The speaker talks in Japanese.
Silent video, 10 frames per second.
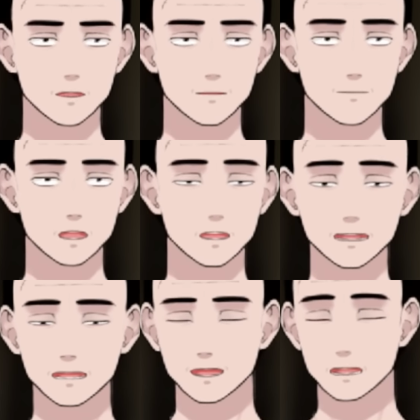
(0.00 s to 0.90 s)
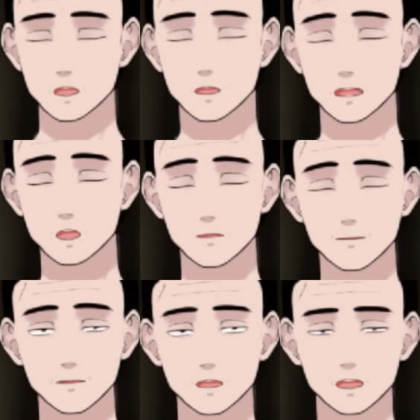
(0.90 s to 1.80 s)
なんだかあっち行ったりこっち行っ
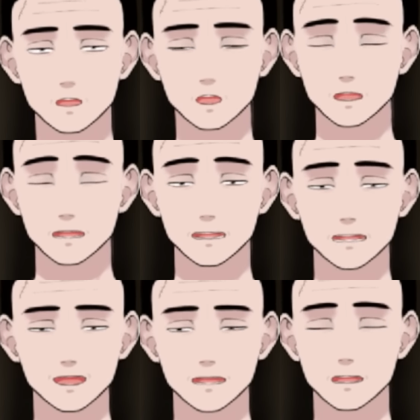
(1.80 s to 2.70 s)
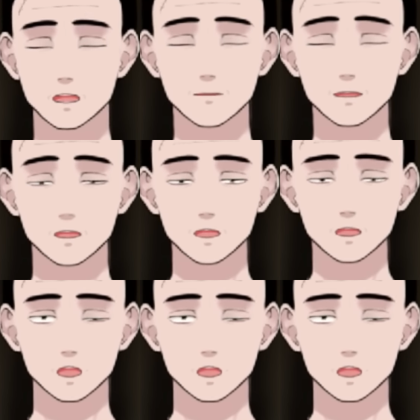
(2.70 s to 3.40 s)
たり。でも聞いてあげてるうちに、少